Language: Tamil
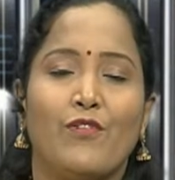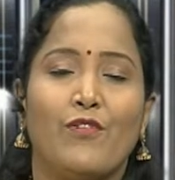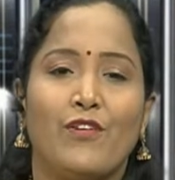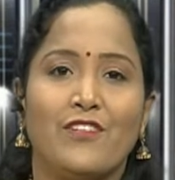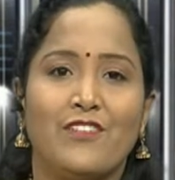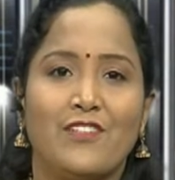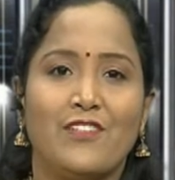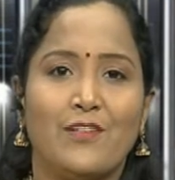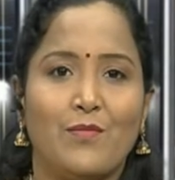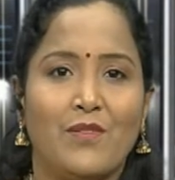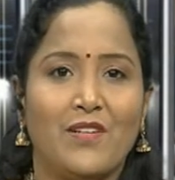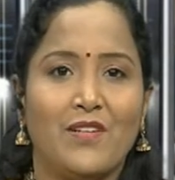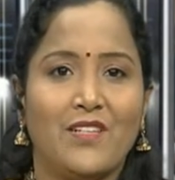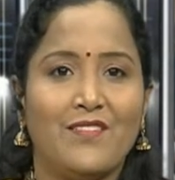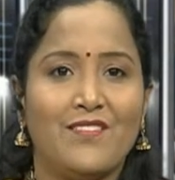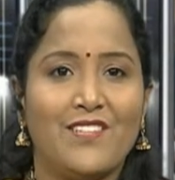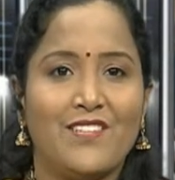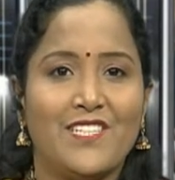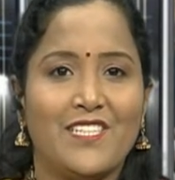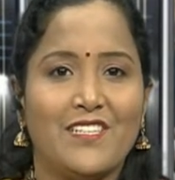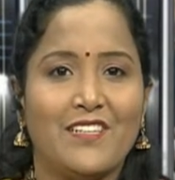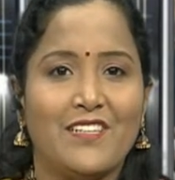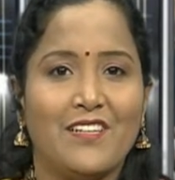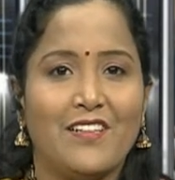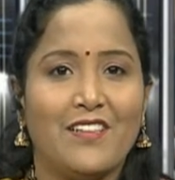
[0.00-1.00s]
சுவாரஸ்யமான
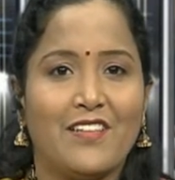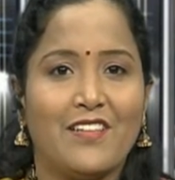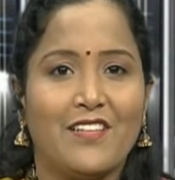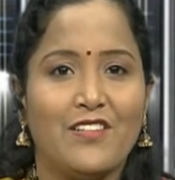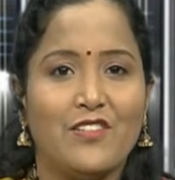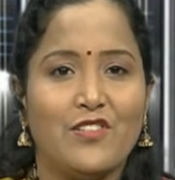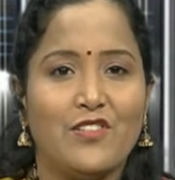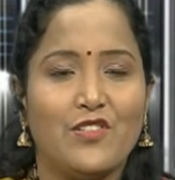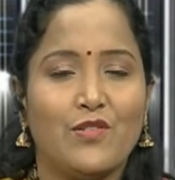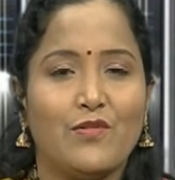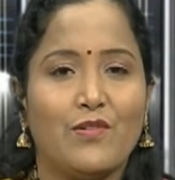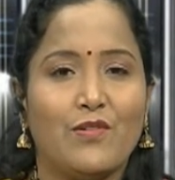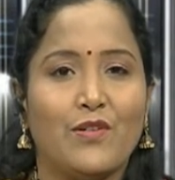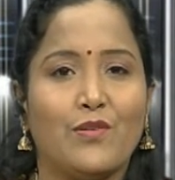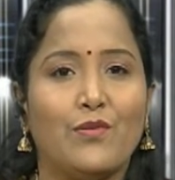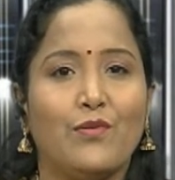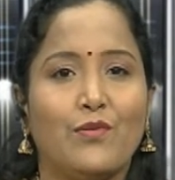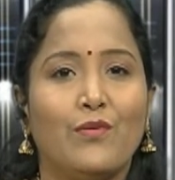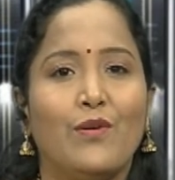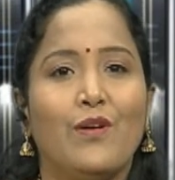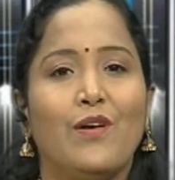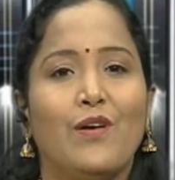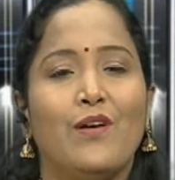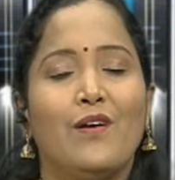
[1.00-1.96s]
விஷயங்கள் தெரிஞ்சுட்டு வரும்